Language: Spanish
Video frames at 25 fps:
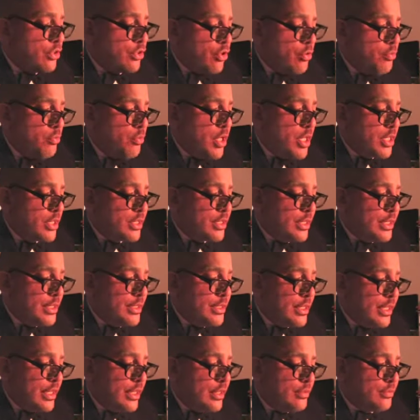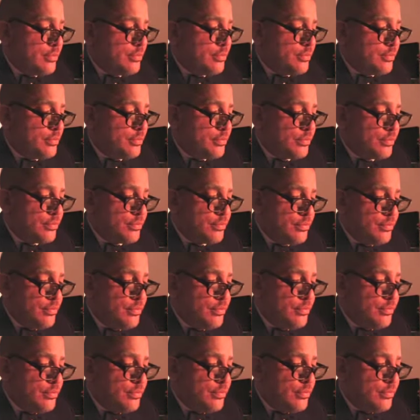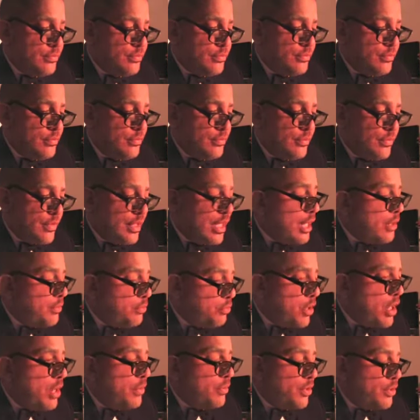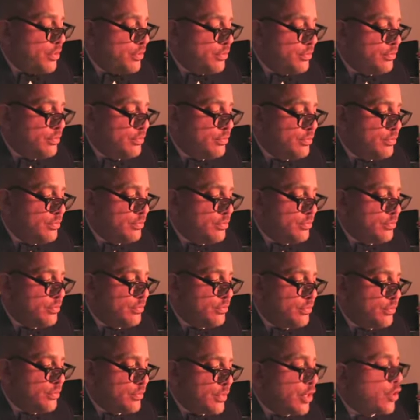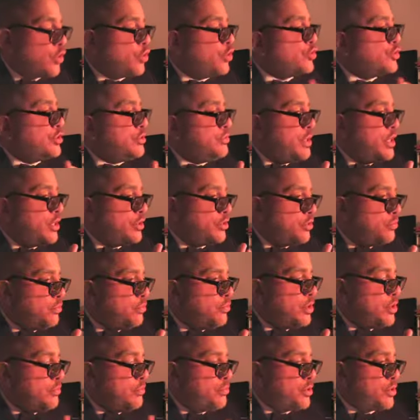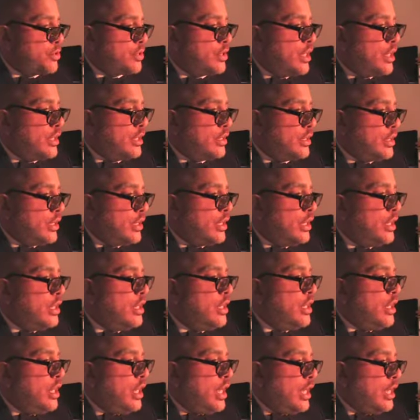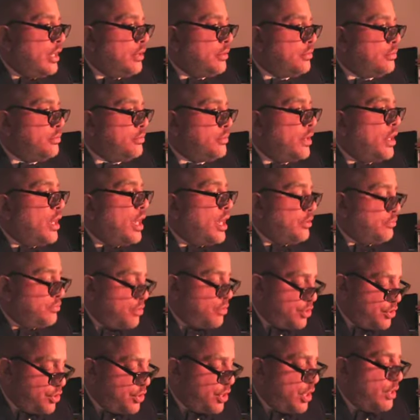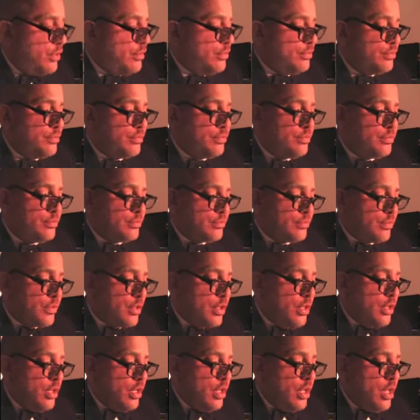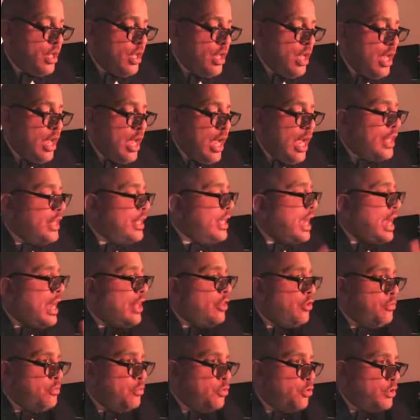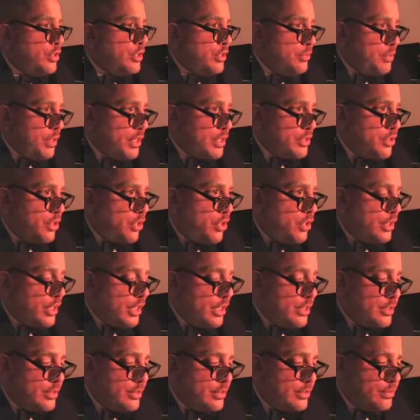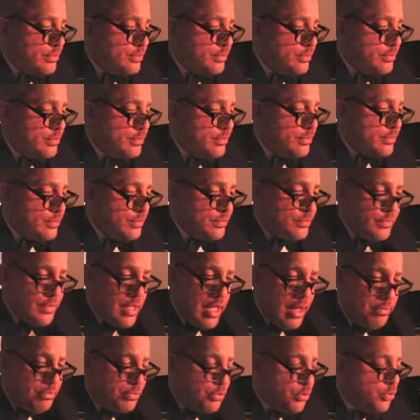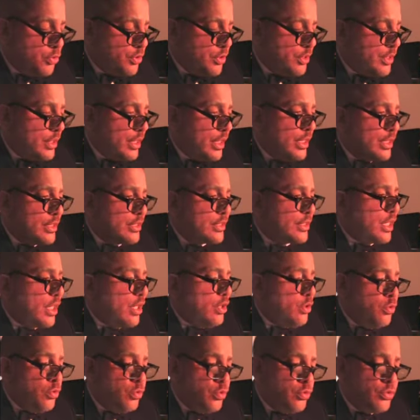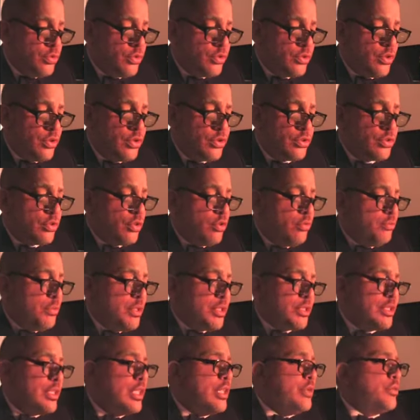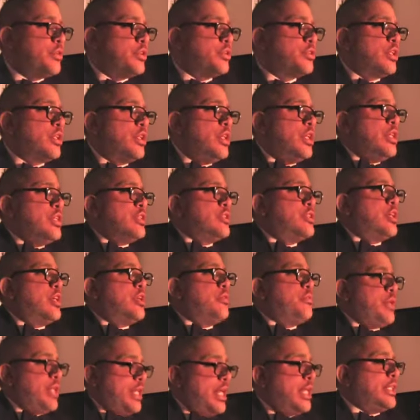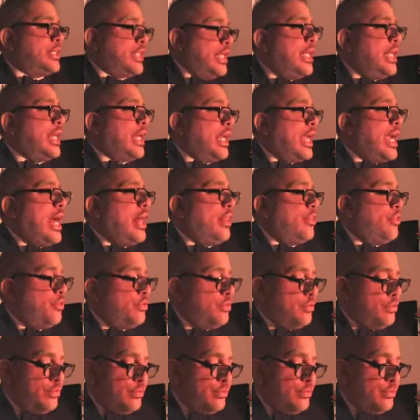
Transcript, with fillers: como artista del pueblo. Reconocimiento muy importante en, en Rusia. He dejado múltiples notas, apuntes que juntos con mis libros servirán de legado